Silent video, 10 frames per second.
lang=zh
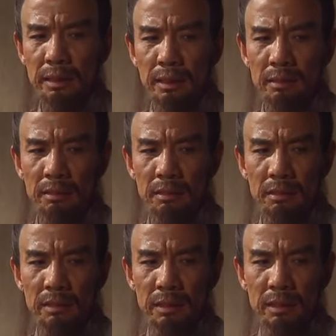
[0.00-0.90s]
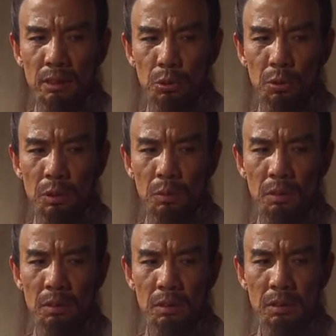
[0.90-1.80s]
你等即刻随
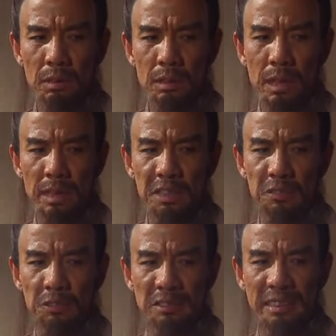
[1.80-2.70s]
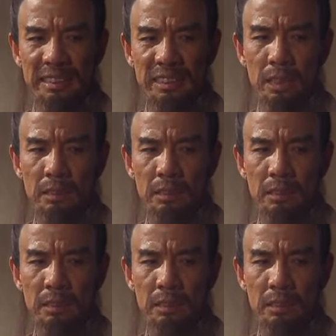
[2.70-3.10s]
我赶赴新